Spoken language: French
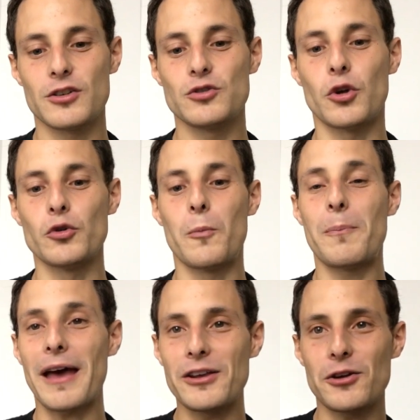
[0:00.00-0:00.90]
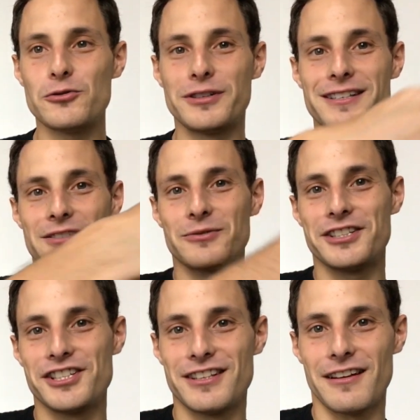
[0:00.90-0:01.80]
dans nos périodes d'utilisation
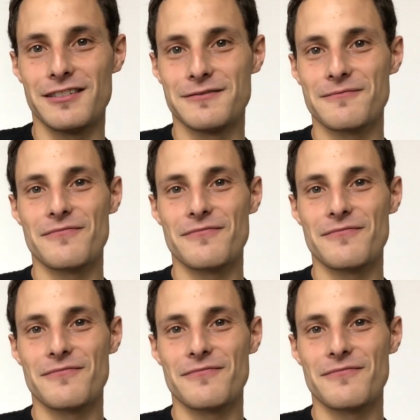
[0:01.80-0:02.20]
digitale.